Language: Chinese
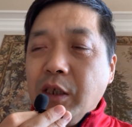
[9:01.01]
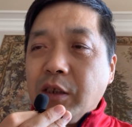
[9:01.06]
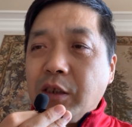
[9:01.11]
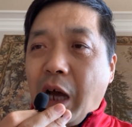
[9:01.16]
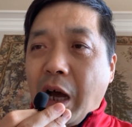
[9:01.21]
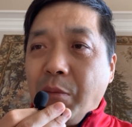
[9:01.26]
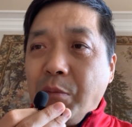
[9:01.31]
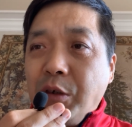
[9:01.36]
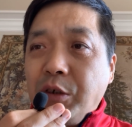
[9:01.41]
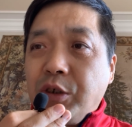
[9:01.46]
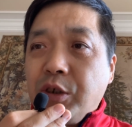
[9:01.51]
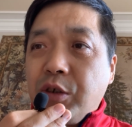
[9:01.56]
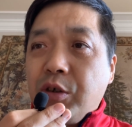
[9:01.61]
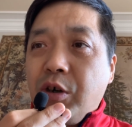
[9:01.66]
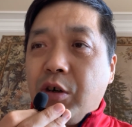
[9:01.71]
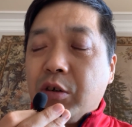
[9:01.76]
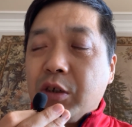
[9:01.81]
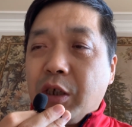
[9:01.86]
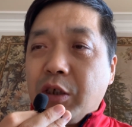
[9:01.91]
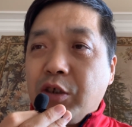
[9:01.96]
打懵之
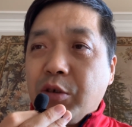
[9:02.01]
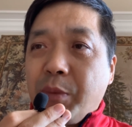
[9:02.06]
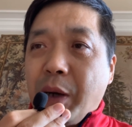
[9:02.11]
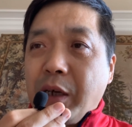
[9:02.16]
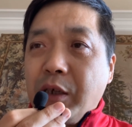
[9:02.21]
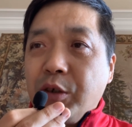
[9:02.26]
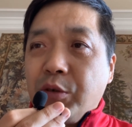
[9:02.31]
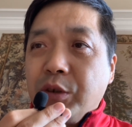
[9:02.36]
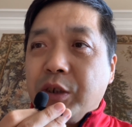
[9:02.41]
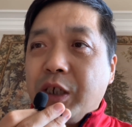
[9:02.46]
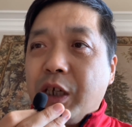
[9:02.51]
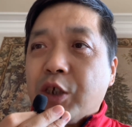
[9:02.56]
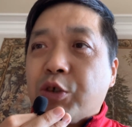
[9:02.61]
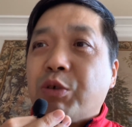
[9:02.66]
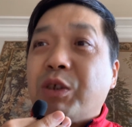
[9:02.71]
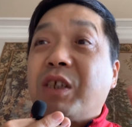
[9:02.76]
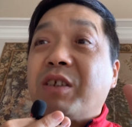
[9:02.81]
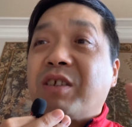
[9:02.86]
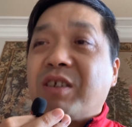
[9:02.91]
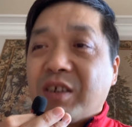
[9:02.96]
后呢，就把刘杰
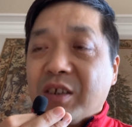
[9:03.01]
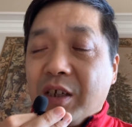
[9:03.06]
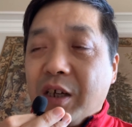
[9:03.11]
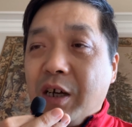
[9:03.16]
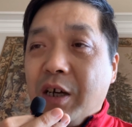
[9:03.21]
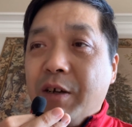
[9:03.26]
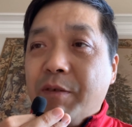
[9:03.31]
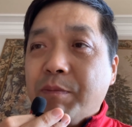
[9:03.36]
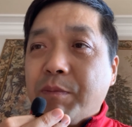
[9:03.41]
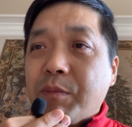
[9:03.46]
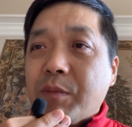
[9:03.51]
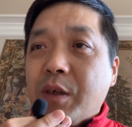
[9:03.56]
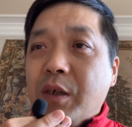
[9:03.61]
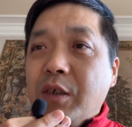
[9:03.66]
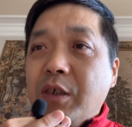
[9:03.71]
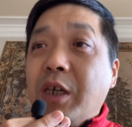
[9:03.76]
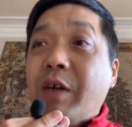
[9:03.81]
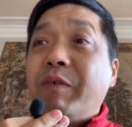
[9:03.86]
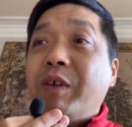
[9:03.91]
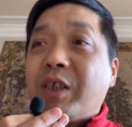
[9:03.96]
说他死了，
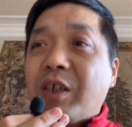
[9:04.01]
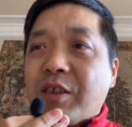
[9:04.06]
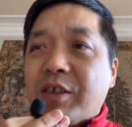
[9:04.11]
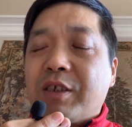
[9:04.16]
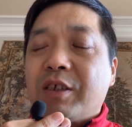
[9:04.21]
认为他死